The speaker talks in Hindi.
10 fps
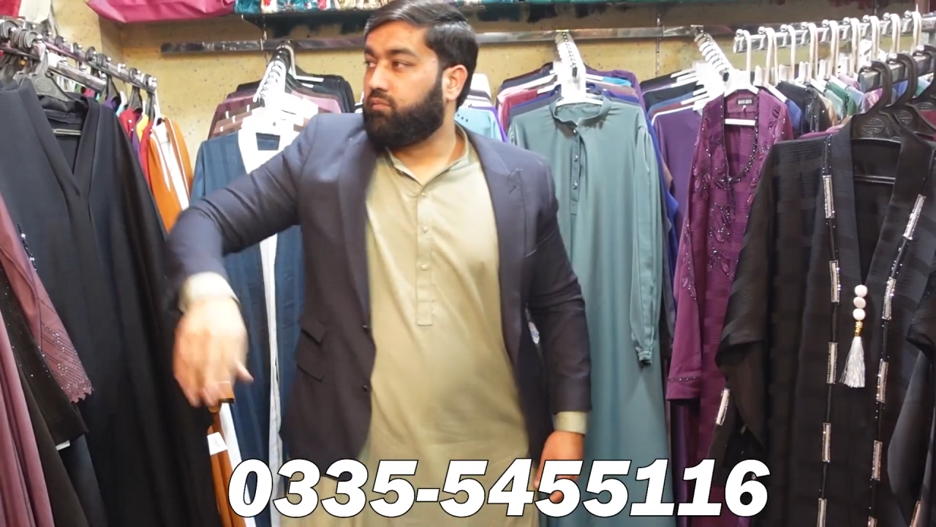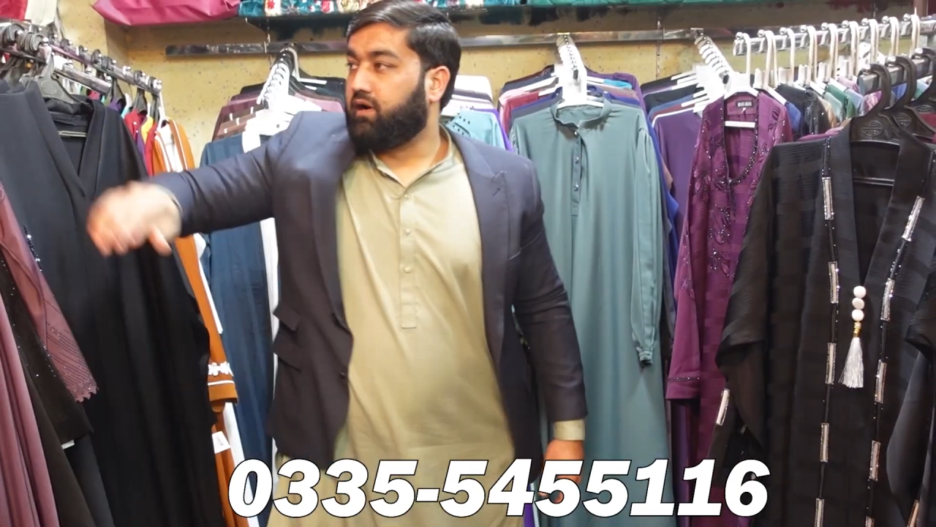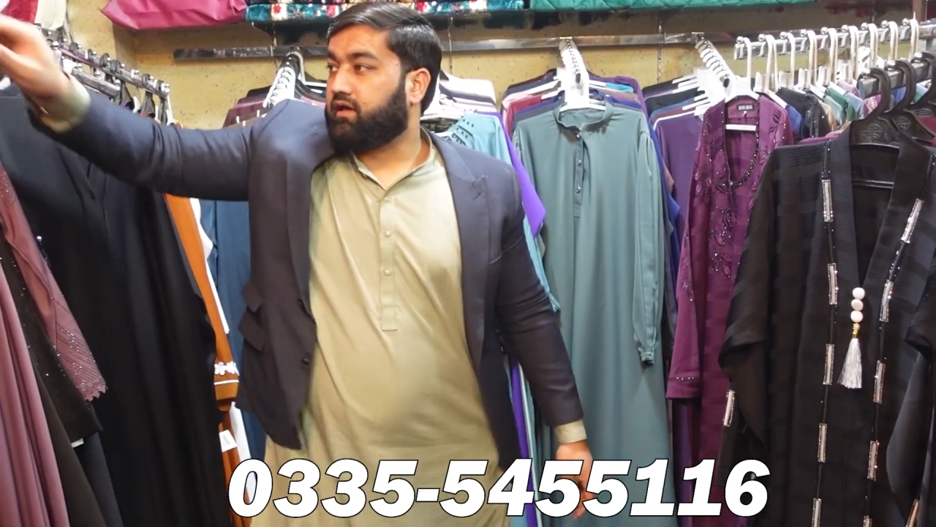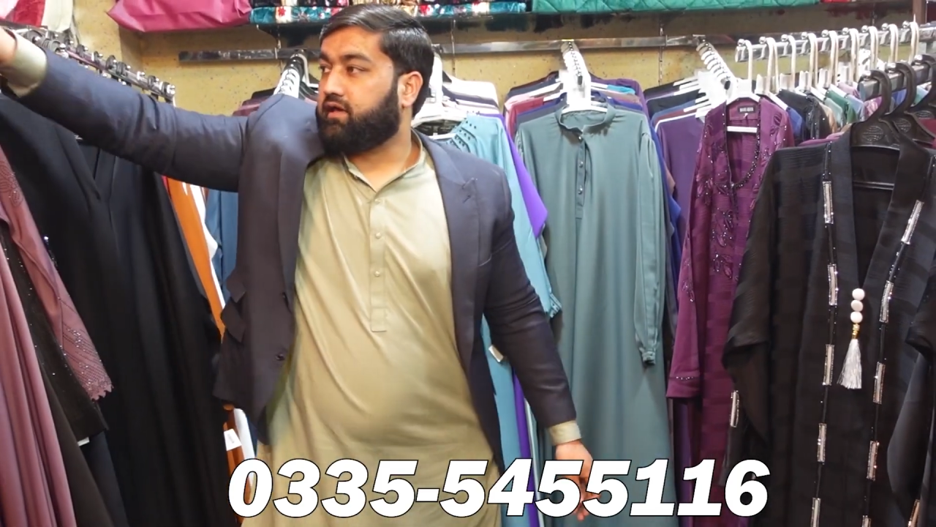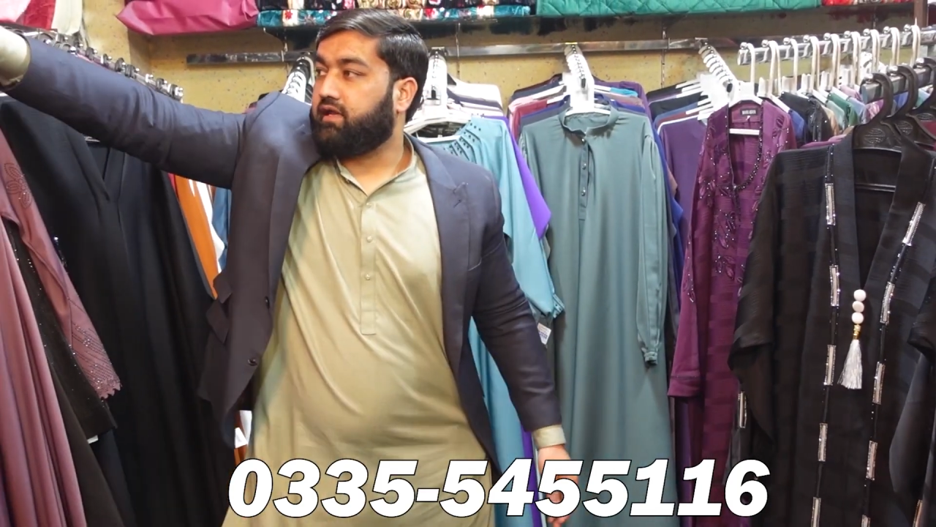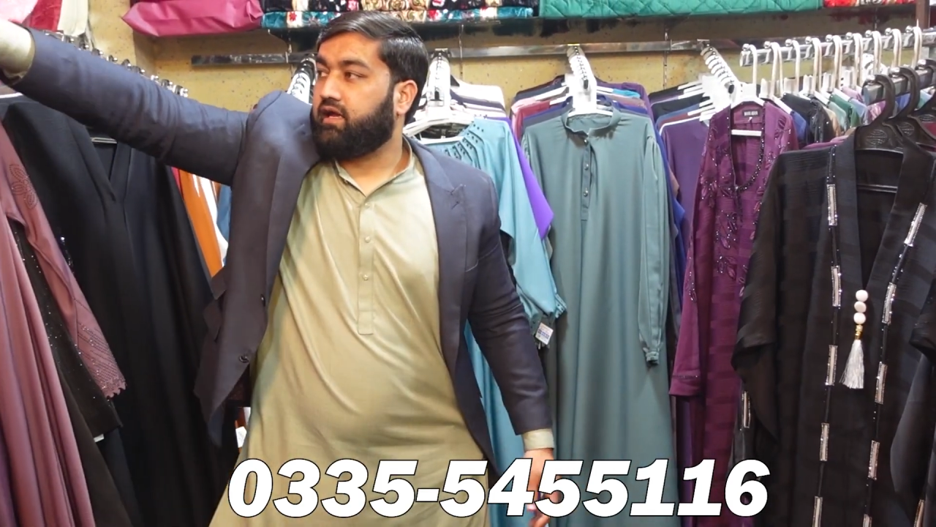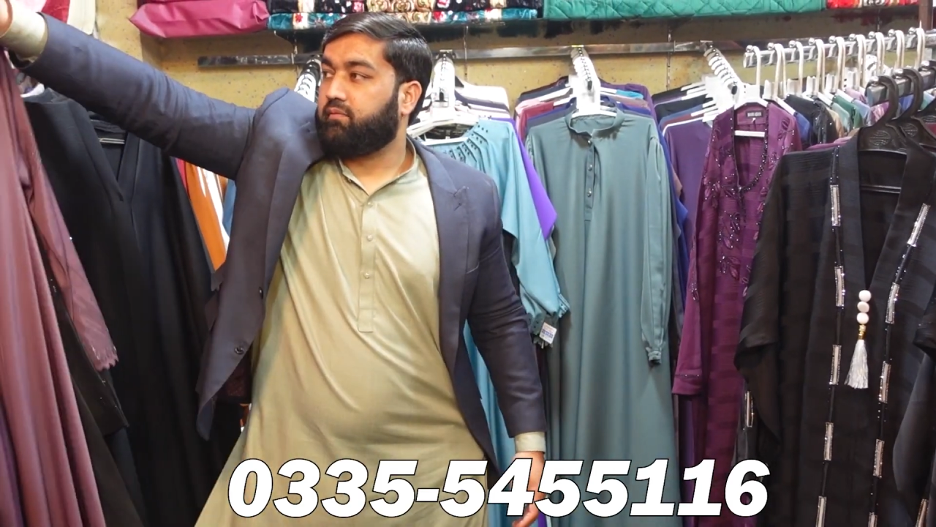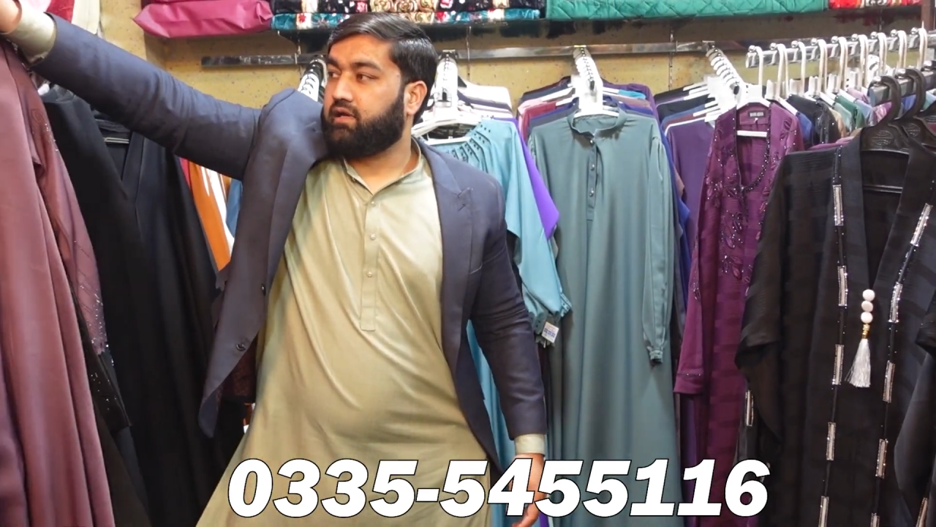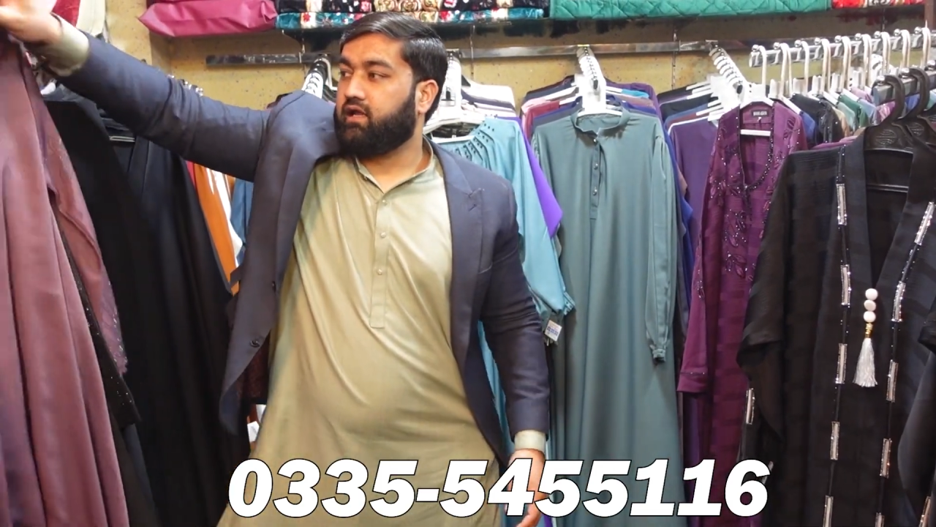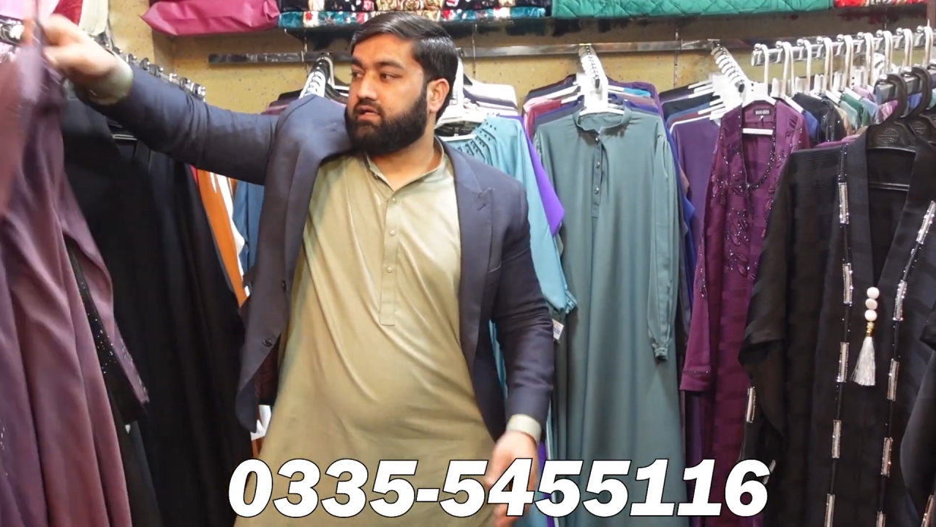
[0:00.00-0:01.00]
बड़ा घेर है
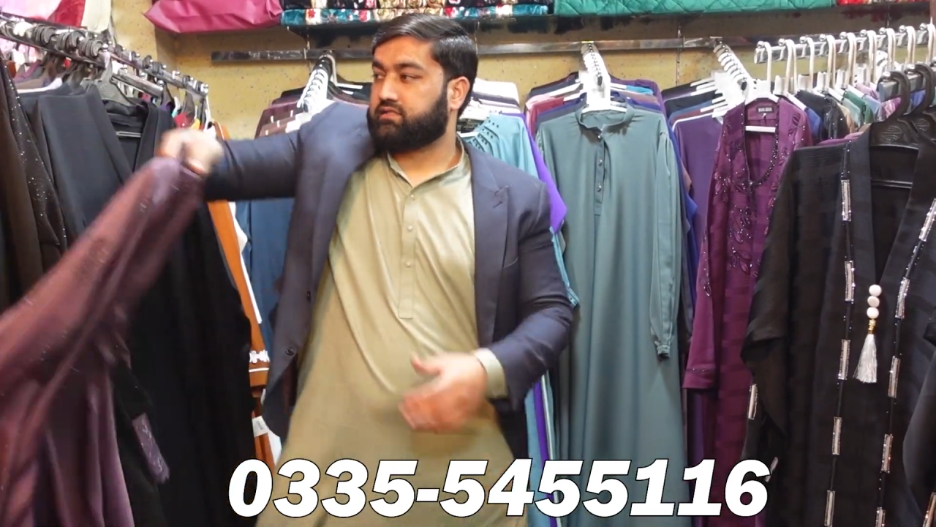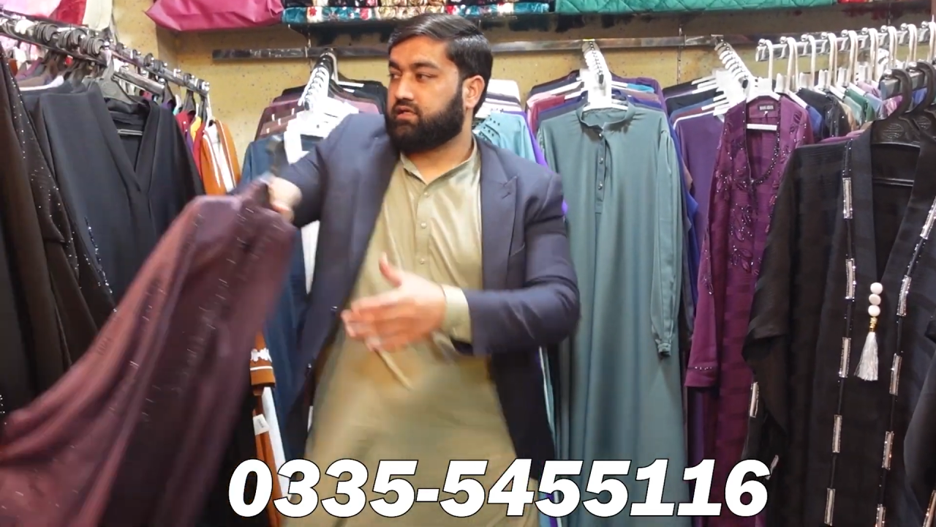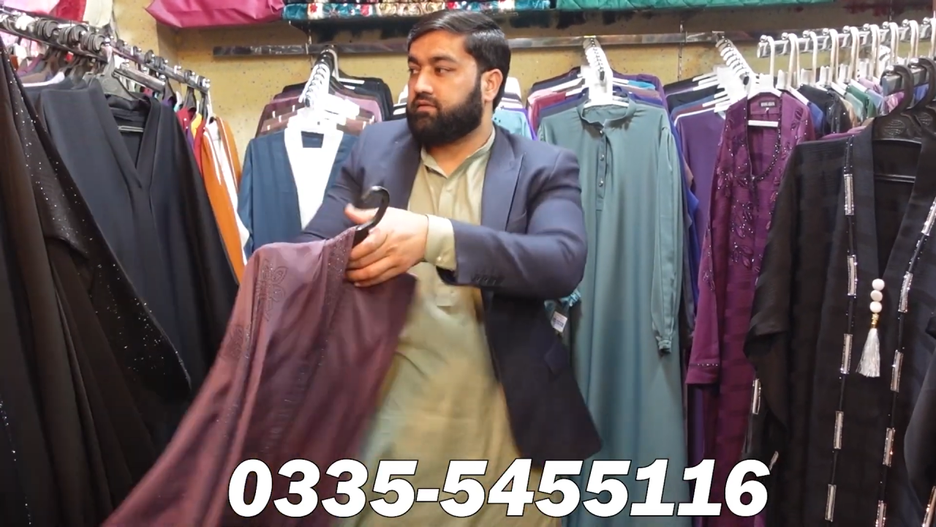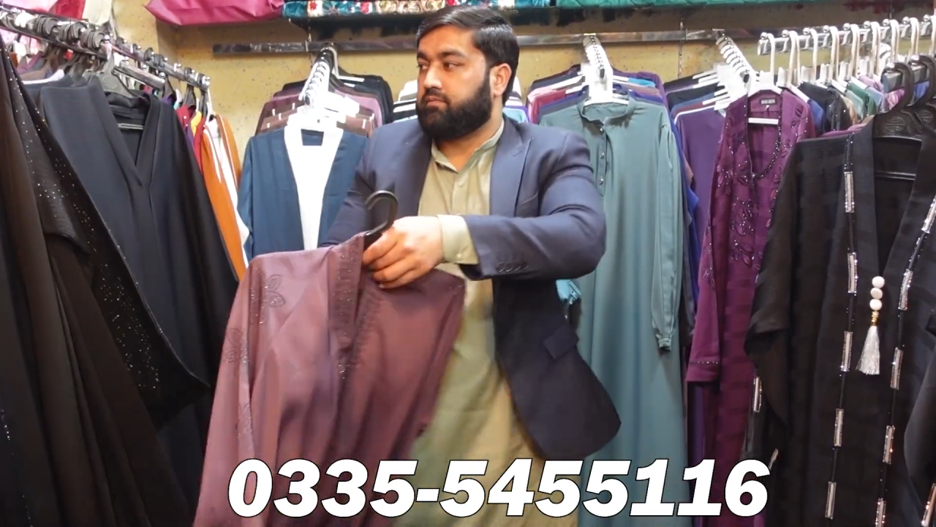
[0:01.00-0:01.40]
अम्ब्रेला इसका